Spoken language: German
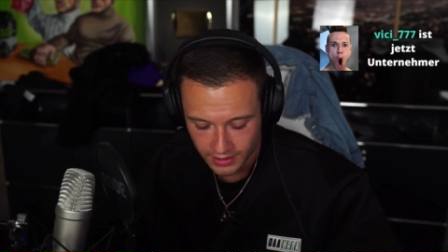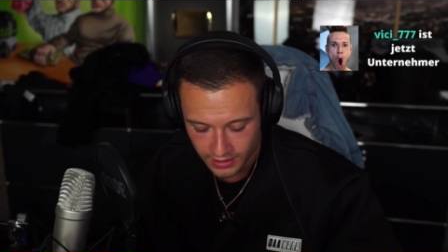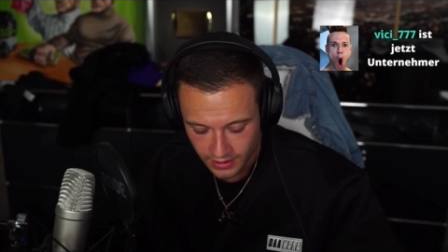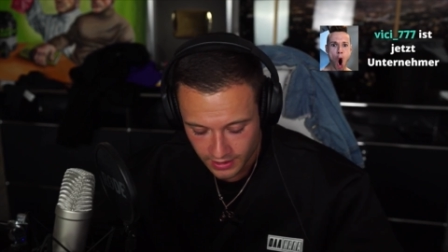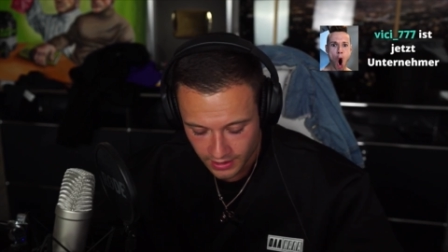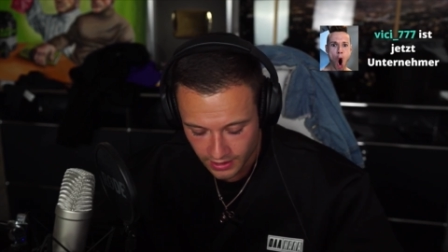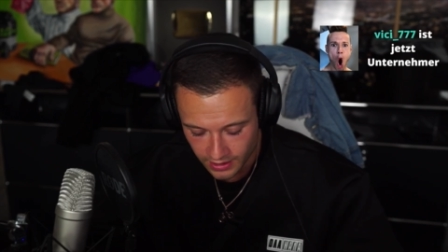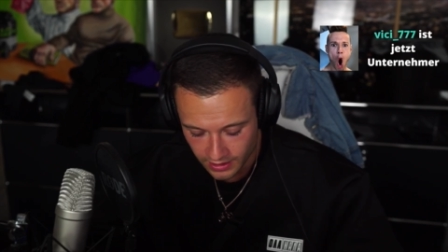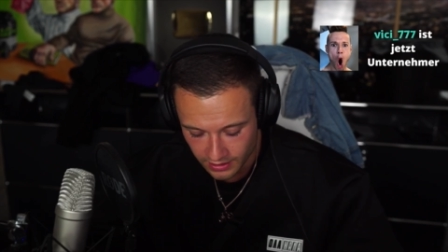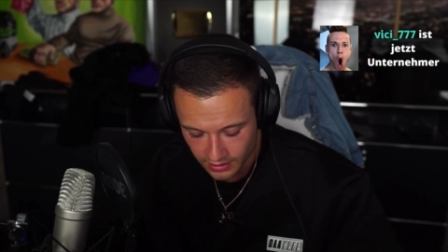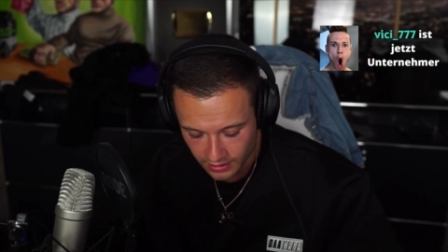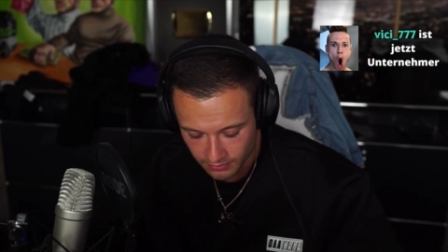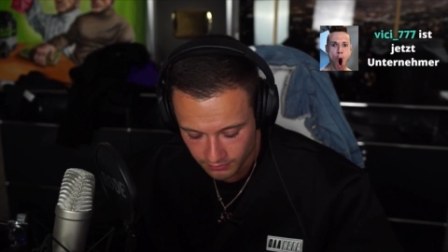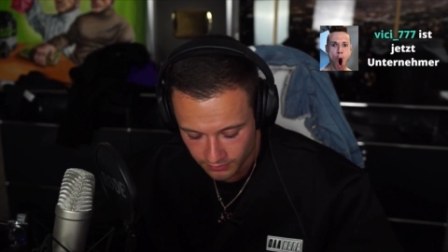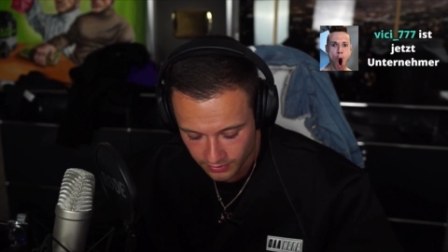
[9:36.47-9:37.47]
Äh,
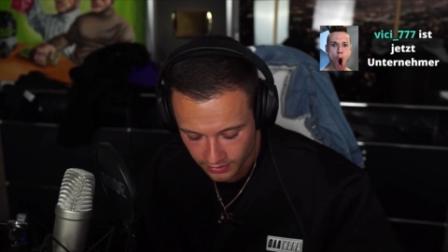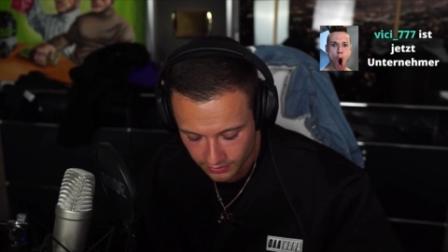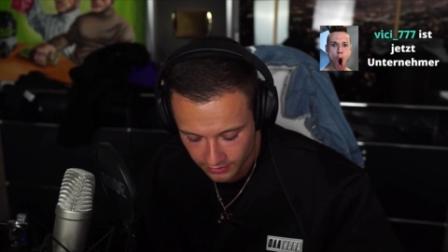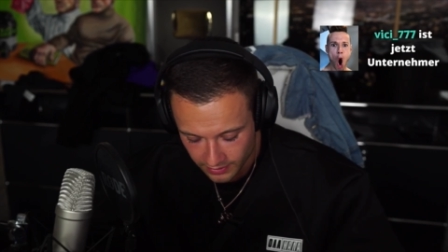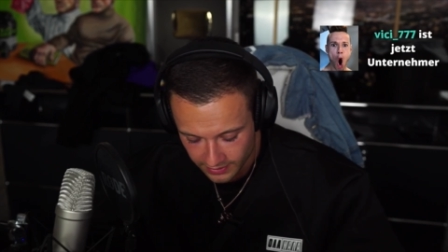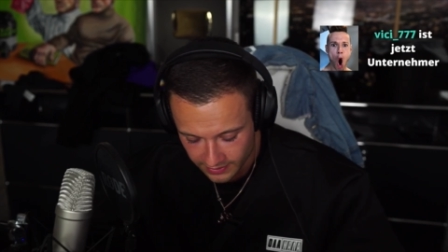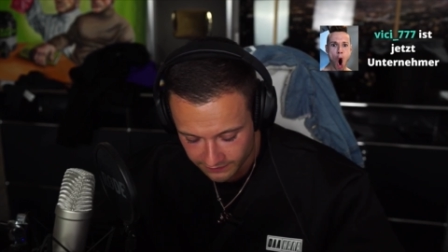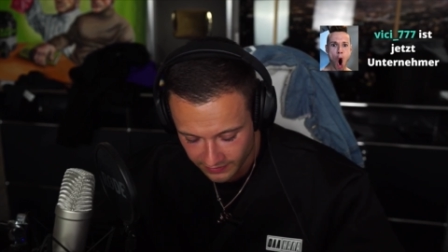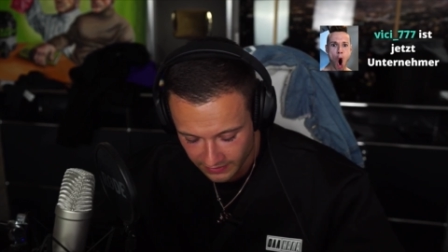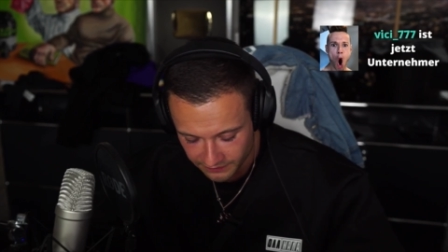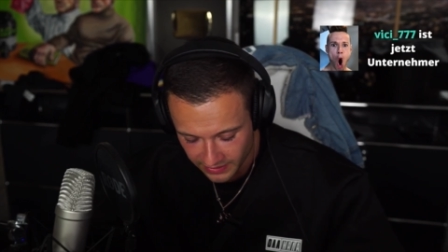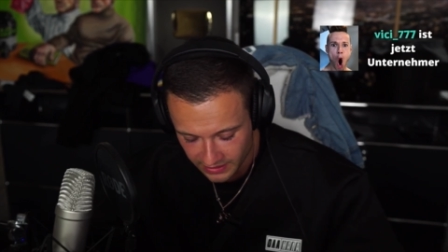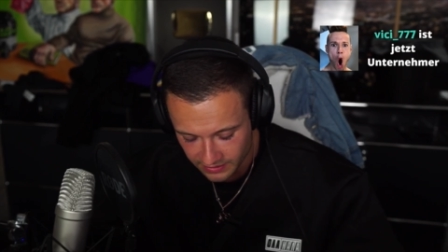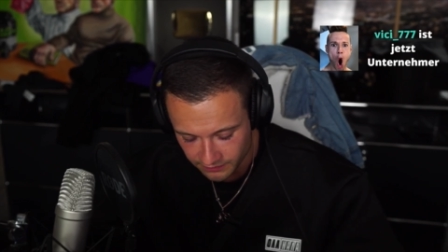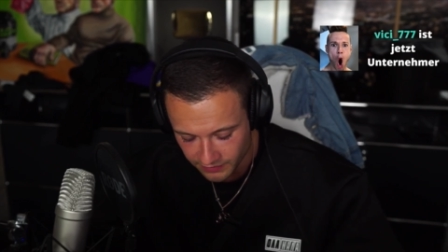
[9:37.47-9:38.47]
wenn
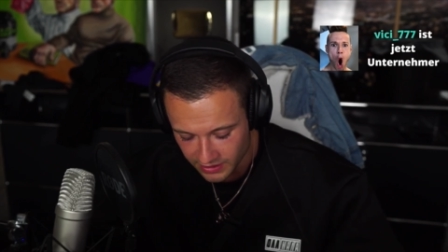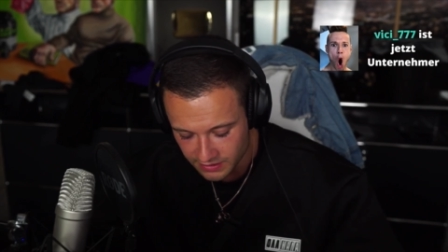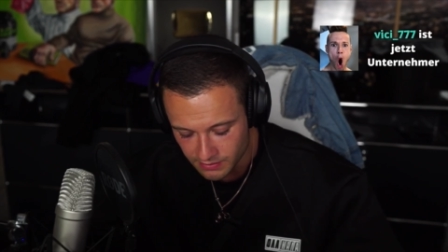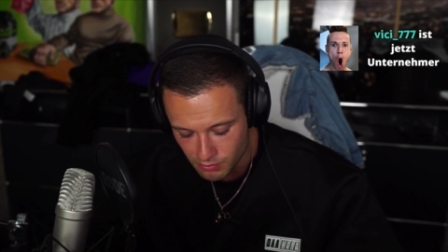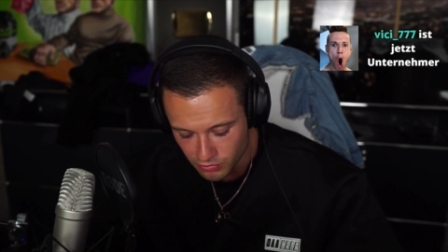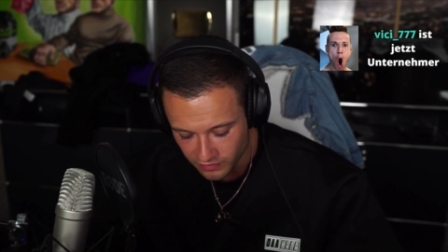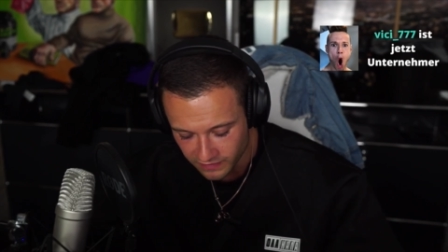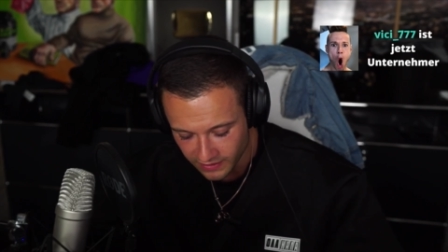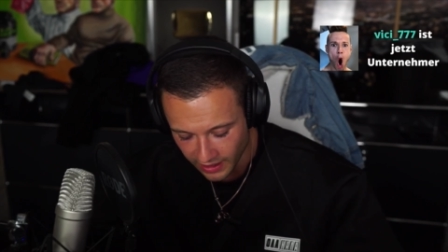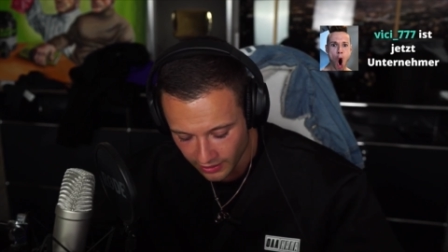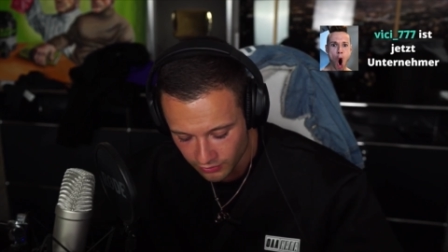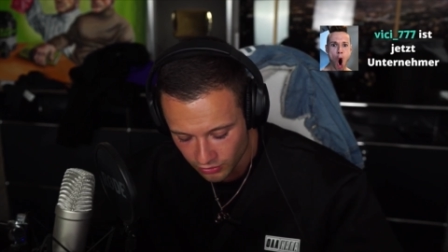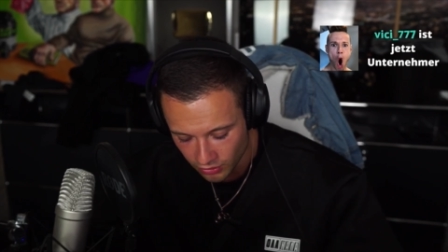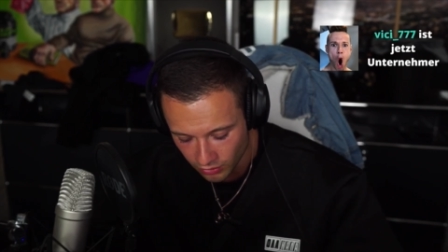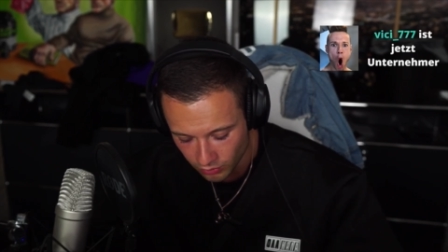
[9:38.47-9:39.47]
ich, wenn ich mir Musik anhöre
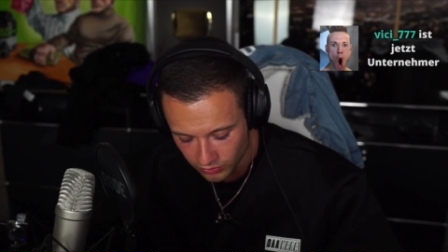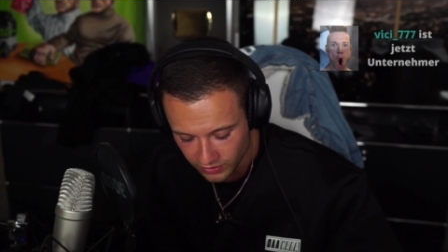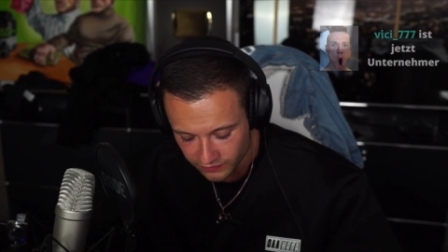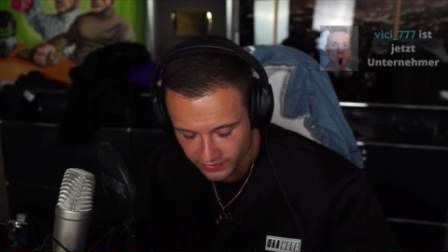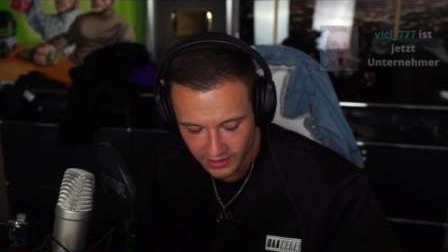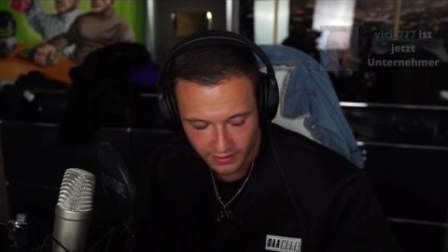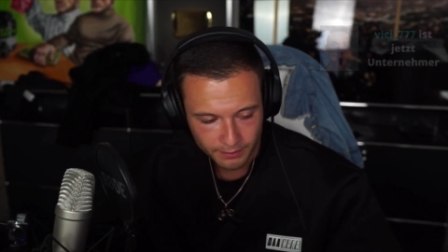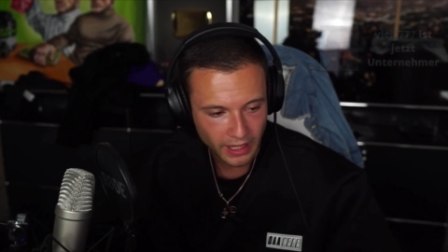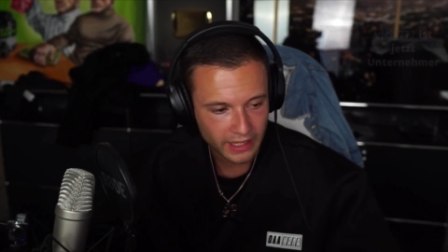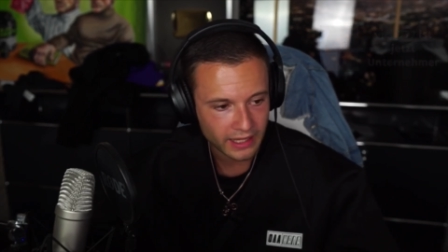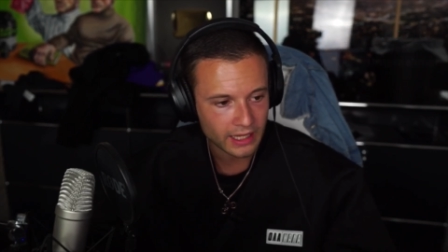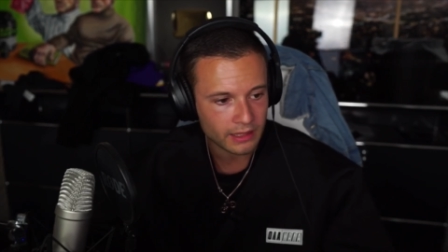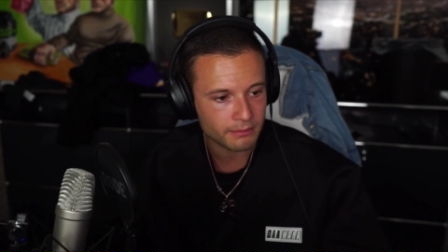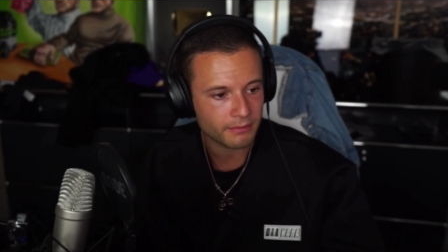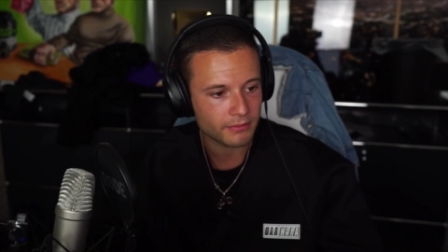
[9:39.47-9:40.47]
und ich will da bei
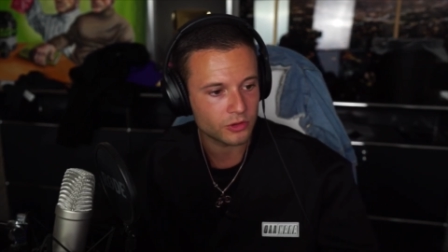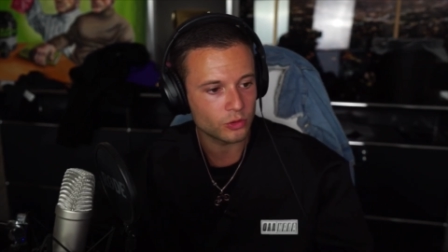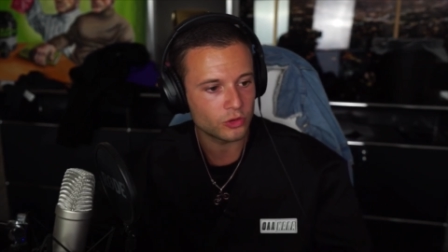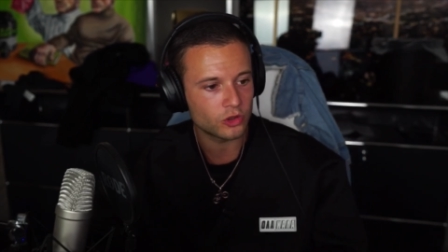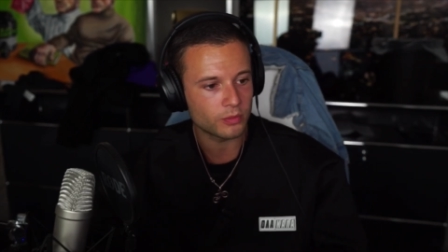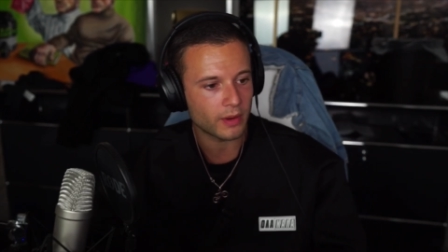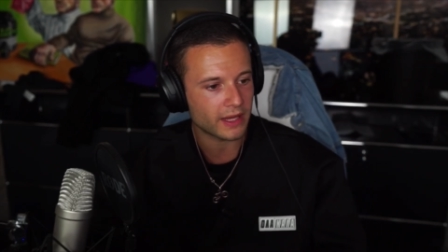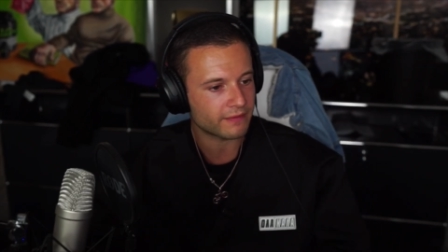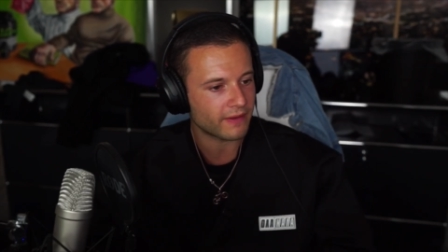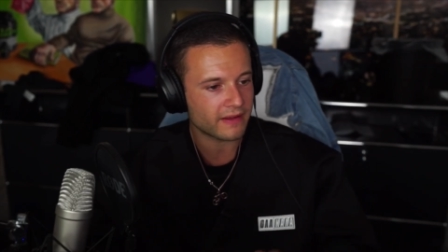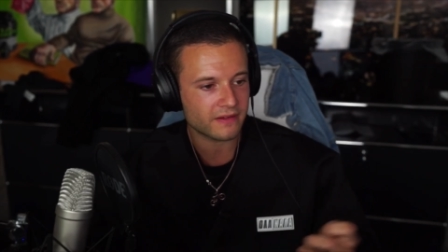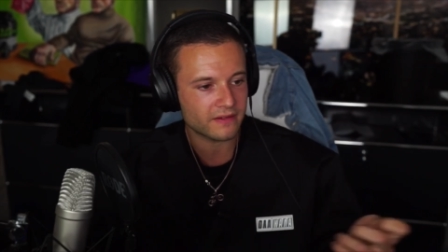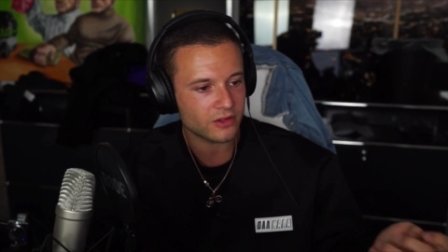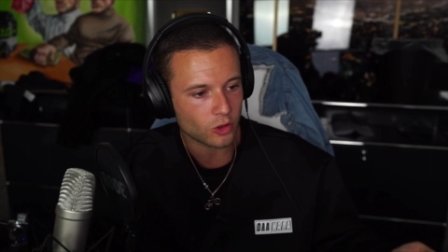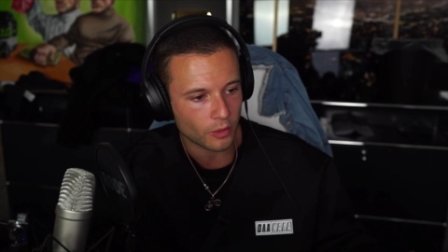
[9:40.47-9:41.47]
jedem YouTuber, ich weiß es
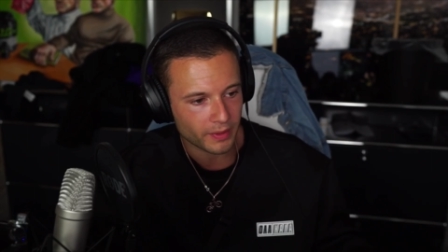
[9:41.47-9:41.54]
nicht, ob er es